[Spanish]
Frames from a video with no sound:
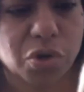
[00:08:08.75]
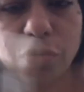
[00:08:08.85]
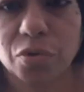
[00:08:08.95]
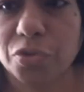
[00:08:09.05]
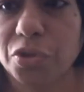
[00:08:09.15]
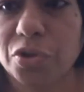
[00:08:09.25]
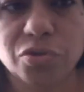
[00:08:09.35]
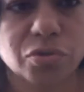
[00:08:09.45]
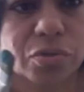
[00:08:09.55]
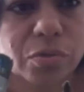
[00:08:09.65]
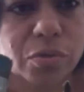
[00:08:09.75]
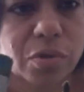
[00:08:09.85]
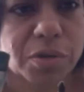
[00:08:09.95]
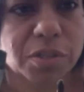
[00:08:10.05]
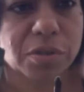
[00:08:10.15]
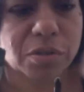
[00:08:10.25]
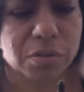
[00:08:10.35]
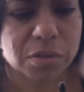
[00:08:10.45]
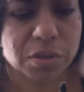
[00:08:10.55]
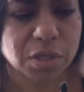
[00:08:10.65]
o dos como estos
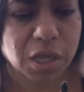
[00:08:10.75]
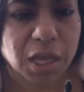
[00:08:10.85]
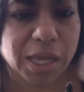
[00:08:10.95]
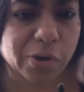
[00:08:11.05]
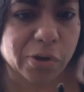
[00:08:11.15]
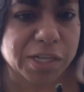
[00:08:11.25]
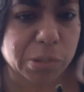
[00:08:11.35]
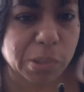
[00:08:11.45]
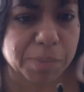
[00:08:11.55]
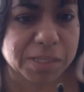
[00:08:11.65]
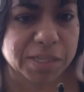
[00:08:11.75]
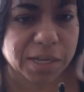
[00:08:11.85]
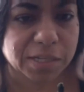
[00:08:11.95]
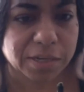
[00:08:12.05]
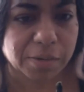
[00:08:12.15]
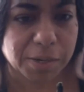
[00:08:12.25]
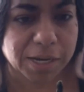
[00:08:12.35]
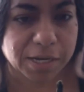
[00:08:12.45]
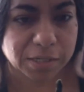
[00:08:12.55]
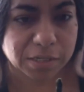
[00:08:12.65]
y con eso empezar a
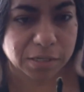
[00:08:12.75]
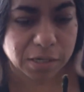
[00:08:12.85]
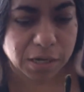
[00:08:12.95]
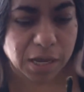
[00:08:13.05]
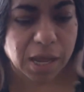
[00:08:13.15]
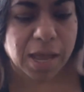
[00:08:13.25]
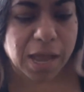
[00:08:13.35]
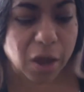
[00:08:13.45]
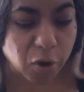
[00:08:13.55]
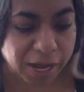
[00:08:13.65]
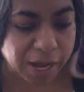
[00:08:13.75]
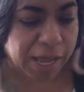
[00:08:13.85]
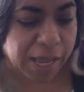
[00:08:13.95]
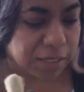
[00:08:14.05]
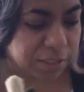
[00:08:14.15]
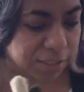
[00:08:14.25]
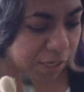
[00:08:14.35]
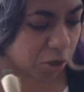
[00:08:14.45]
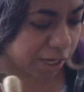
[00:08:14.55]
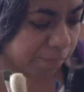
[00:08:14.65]
trabajar. Ahora, sí
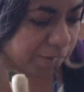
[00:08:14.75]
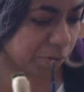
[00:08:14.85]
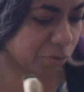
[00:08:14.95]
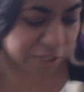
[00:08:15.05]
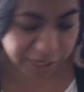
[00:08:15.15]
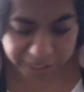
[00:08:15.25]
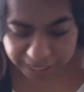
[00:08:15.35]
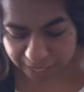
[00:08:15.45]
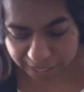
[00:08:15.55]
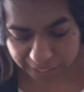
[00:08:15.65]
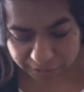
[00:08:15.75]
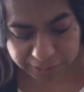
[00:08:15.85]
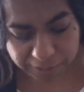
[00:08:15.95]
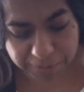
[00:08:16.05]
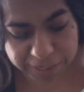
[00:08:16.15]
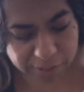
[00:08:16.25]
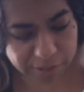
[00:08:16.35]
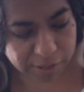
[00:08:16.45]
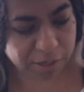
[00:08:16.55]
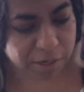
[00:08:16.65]
lo que me gustaría es saber
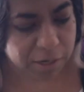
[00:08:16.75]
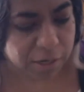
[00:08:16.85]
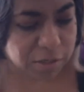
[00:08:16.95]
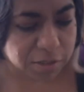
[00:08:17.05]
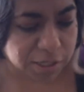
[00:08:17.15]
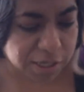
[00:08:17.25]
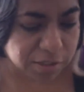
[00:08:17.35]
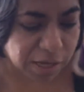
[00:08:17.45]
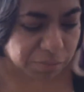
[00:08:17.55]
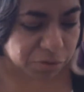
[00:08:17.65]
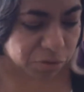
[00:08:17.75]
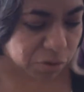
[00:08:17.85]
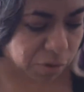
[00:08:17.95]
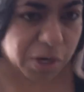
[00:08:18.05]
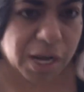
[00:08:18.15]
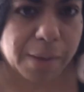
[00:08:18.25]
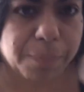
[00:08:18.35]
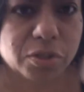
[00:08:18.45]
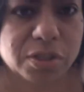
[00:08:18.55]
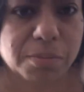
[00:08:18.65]
sí estamos como en la
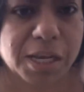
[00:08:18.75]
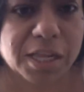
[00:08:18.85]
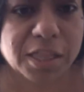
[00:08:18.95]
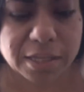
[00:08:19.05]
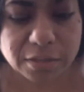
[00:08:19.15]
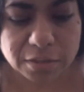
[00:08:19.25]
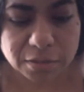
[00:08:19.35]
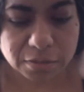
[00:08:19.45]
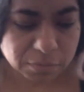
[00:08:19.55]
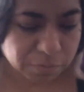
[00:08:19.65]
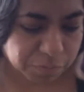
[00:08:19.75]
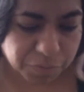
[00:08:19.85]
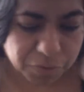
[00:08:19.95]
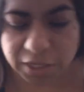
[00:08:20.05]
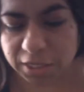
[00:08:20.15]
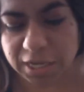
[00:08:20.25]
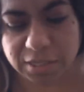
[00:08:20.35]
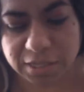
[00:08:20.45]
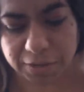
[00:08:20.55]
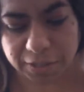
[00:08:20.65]
posibilidad, porque ya
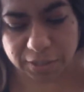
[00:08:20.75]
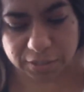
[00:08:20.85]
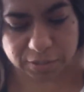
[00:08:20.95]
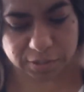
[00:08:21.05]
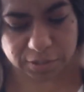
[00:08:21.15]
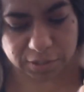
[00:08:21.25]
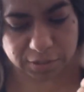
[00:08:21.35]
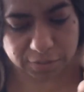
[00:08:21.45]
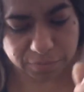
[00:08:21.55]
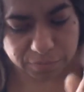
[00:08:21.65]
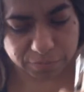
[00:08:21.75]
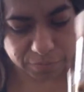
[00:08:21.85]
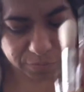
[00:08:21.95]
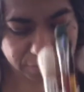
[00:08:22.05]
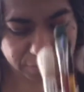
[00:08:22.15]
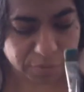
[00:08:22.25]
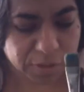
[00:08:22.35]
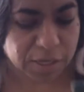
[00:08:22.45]
saben que este que